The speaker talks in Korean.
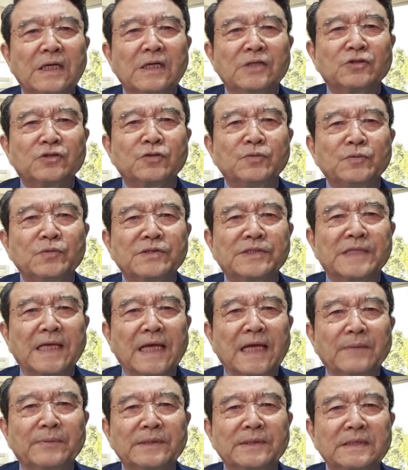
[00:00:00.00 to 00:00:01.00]

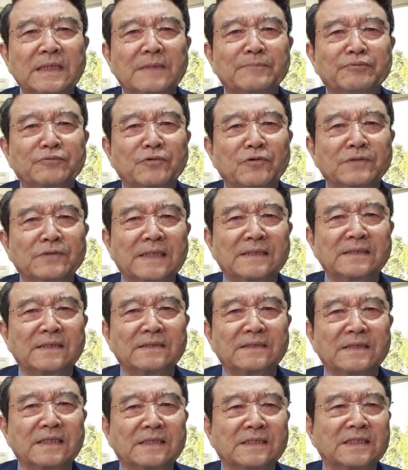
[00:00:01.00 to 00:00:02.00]
23번이나 부동산
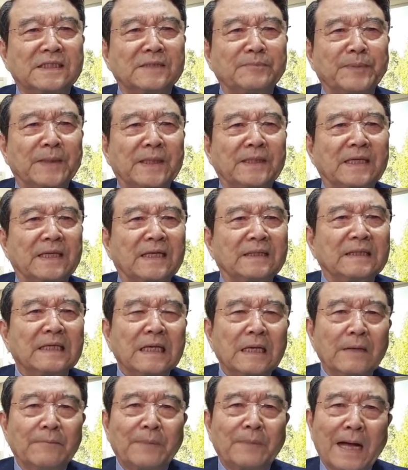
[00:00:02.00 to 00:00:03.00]
정책 실패에 대한
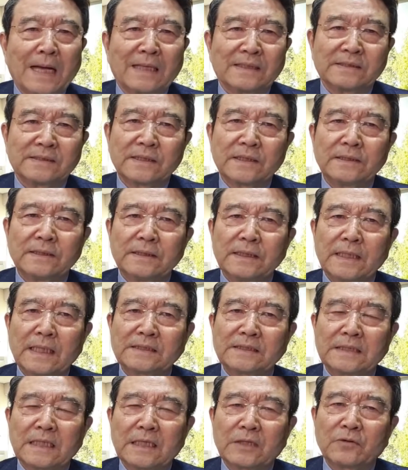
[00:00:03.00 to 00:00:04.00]
반성을
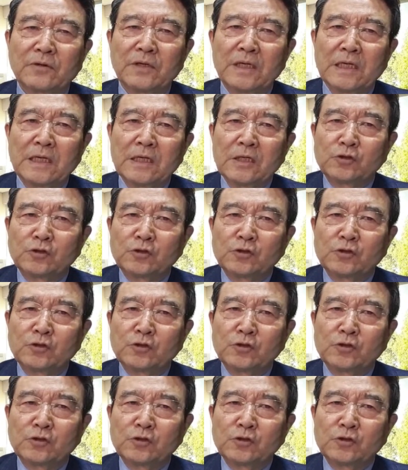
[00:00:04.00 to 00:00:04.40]
하진 않고